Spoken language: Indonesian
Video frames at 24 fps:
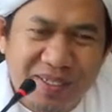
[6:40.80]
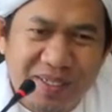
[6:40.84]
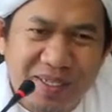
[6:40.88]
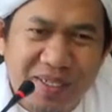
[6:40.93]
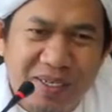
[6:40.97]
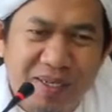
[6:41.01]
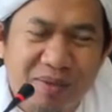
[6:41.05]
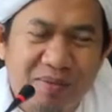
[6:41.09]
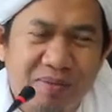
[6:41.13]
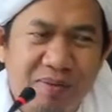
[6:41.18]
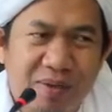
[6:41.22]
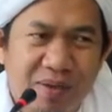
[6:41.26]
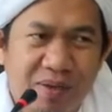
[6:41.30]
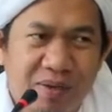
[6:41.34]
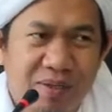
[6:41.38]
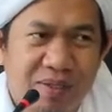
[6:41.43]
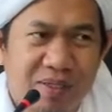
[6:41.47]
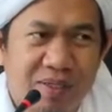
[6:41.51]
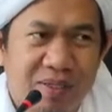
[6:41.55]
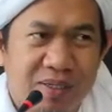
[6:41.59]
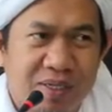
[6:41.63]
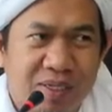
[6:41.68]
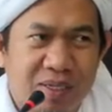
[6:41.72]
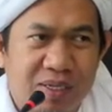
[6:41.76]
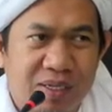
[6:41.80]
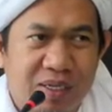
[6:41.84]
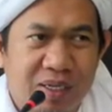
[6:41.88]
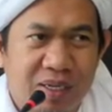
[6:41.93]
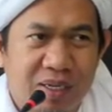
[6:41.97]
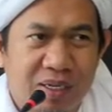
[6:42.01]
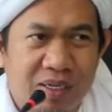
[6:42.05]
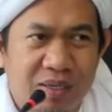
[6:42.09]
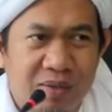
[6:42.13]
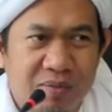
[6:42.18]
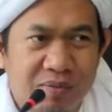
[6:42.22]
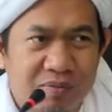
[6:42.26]
yang bagus kita
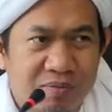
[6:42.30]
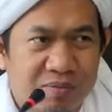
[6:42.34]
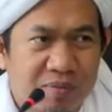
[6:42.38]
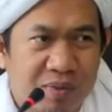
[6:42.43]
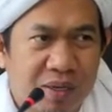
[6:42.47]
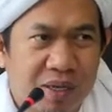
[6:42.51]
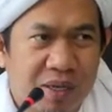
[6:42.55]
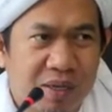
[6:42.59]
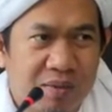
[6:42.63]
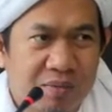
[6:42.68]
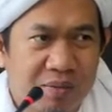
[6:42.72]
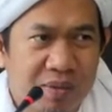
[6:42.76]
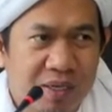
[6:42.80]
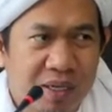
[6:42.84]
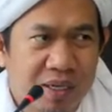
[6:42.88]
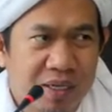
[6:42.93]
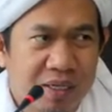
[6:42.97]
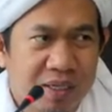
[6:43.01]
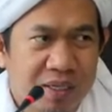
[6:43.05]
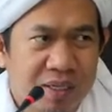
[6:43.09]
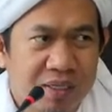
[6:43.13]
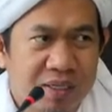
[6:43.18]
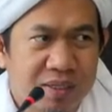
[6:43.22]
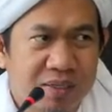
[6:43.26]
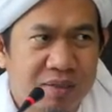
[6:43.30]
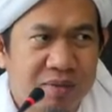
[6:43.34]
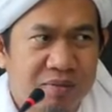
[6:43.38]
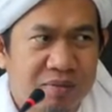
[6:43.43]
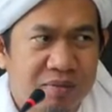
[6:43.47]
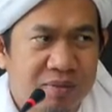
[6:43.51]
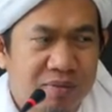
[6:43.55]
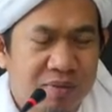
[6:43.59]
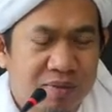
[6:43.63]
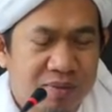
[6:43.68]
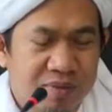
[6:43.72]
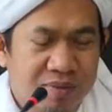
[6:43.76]
pahamin lagi gitu.
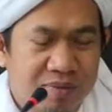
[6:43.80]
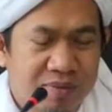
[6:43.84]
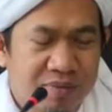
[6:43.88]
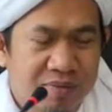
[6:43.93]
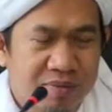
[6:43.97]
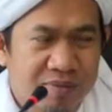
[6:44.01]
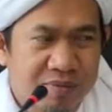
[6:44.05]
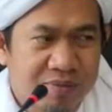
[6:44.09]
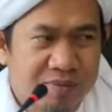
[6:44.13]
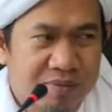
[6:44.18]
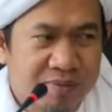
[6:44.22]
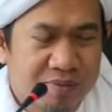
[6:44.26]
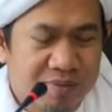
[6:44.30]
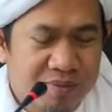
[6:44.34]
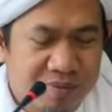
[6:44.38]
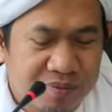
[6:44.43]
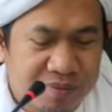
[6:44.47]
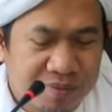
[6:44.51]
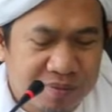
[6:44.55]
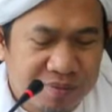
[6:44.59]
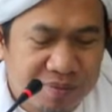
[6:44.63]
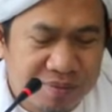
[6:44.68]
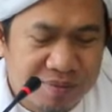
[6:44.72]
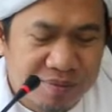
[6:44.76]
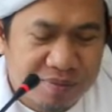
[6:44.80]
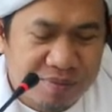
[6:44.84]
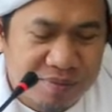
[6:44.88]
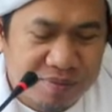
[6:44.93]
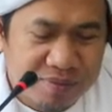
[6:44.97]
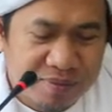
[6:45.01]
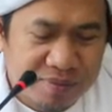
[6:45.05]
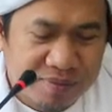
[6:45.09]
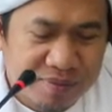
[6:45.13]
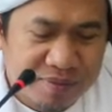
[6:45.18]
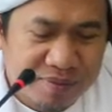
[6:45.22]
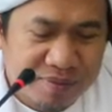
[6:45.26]

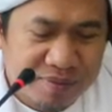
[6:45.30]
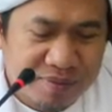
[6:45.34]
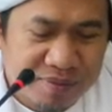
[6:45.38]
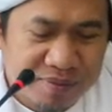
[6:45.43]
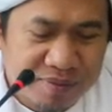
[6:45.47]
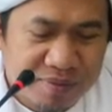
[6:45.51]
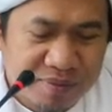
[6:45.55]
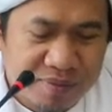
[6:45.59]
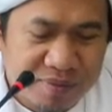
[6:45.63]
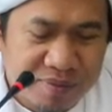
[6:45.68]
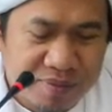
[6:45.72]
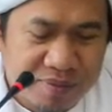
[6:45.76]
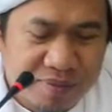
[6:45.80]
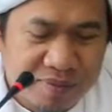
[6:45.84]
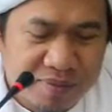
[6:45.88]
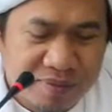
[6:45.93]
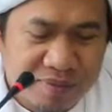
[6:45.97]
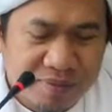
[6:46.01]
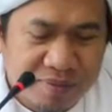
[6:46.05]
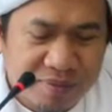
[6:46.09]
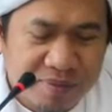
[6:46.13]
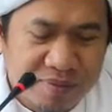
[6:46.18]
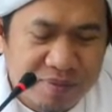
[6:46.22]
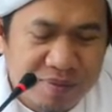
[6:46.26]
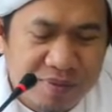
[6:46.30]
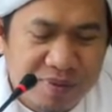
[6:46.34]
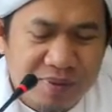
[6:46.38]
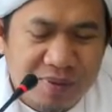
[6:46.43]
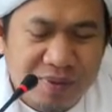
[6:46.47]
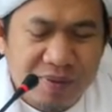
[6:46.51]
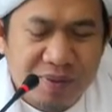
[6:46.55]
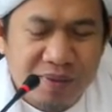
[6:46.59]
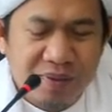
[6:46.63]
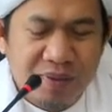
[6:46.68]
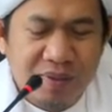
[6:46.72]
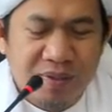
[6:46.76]

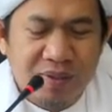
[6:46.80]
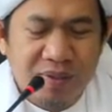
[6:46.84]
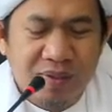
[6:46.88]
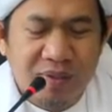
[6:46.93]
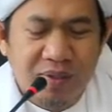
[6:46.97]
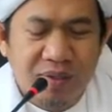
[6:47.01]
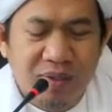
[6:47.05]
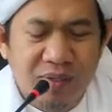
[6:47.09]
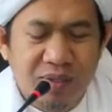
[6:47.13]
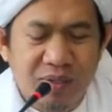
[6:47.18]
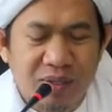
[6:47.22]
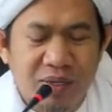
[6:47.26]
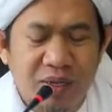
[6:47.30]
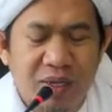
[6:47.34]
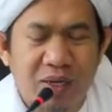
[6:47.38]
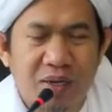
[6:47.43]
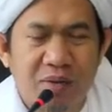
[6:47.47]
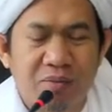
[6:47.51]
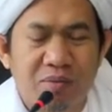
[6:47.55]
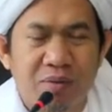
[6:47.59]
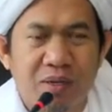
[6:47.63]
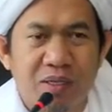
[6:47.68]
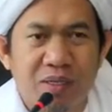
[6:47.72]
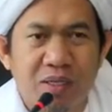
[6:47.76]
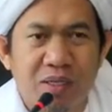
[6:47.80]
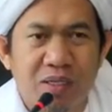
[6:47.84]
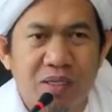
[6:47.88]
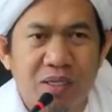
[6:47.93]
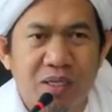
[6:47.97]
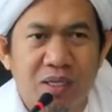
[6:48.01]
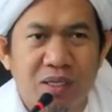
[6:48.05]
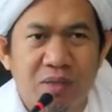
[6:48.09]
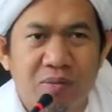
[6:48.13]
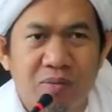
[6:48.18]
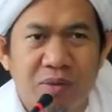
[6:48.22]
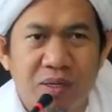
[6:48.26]
hmm. ya, kadang baca
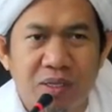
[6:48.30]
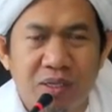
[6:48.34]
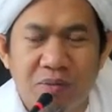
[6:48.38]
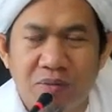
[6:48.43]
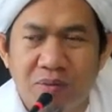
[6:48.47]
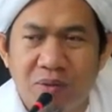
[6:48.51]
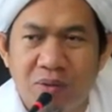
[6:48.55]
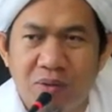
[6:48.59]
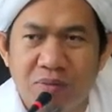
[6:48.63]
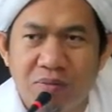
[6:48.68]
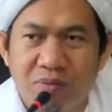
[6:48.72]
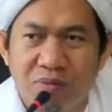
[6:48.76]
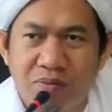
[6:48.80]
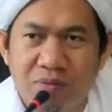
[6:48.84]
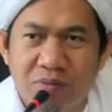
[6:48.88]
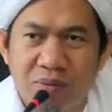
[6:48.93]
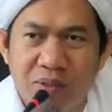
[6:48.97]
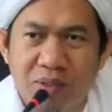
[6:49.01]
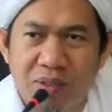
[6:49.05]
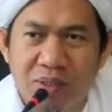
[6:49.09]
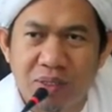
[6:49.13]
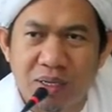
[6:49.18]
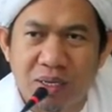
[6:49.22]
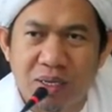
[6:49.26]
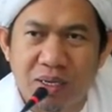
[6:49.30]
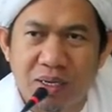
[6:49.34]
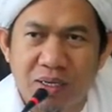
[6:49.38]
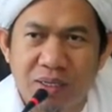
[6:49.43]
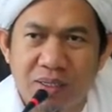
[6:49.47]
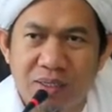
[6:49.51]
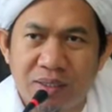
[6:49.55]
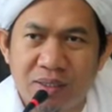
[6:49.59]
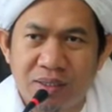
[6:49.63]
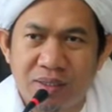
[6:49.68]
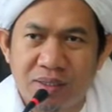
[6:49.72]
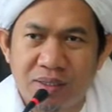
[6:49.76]
terjemah aja belum bisa
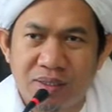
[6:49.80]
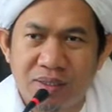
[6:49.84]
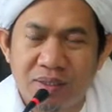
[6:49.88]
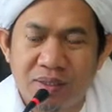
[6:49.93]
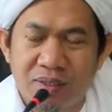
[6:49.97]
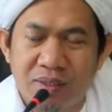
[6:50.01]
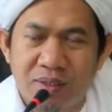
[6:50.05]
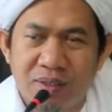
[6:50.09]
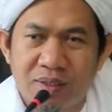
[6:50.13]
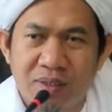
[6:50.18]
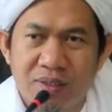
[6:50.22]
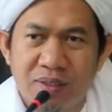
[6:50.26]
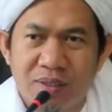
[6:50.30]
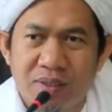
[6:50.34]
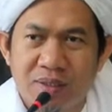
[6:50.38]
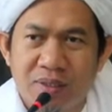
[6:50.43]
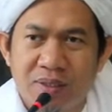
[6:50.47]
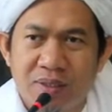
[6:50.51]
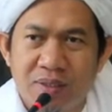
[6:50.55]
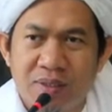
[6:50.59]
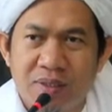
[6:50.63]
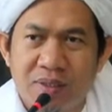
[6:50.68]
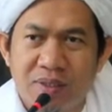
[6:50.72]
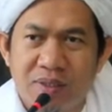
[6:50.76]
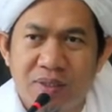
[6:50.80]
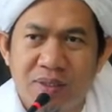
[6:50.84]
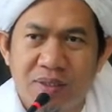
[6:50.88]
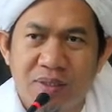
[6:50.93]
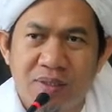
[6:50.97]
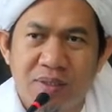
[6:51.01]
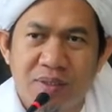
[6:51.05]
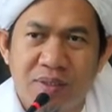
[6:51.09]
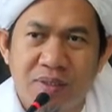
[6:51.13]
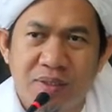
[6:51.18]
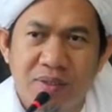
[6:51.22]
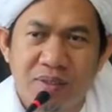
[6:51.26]
kan
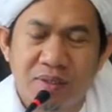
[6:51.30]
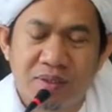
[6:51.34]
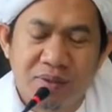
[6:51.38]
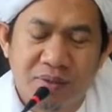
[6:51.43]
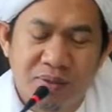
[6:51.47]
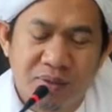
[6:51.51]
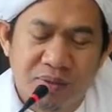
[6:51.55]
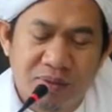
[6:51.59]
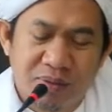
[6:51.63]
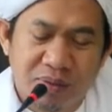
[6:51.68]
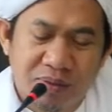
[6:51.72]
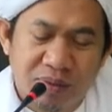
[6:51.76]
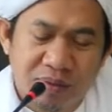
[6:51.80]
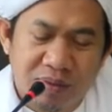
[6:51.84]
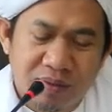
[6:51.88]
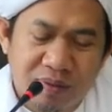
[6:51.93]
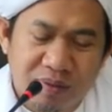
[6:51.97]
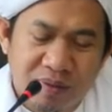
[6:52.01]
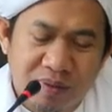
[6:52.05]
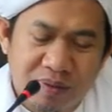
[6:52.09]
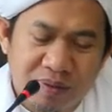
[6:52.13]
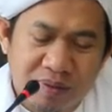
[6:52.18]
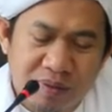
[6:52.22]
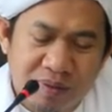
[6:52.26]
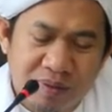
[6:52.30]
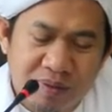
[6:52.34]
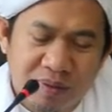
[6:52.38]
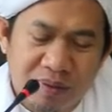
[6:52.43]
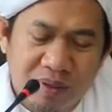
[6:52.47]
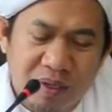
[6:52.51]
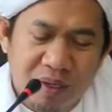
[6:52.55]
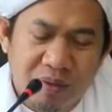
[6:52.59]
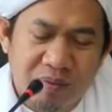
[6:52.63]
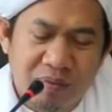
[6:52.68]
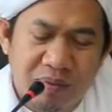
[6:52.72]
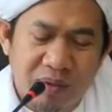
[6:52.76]
nah,
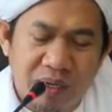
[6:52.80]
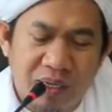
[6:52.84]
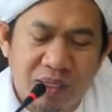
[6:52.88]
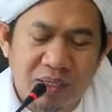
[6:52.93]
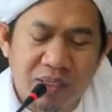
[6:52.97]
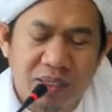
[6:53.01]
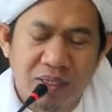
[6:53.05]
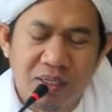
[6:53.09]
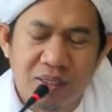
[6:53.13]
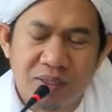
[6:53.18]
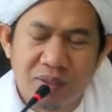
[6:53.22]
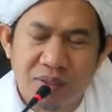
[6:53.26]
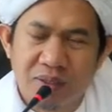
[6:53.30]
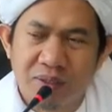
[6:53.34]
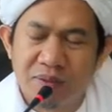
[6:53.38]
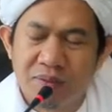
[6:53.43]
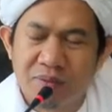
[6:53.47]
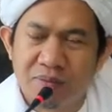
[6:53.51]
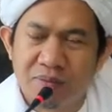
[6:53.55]
apalagi gitu.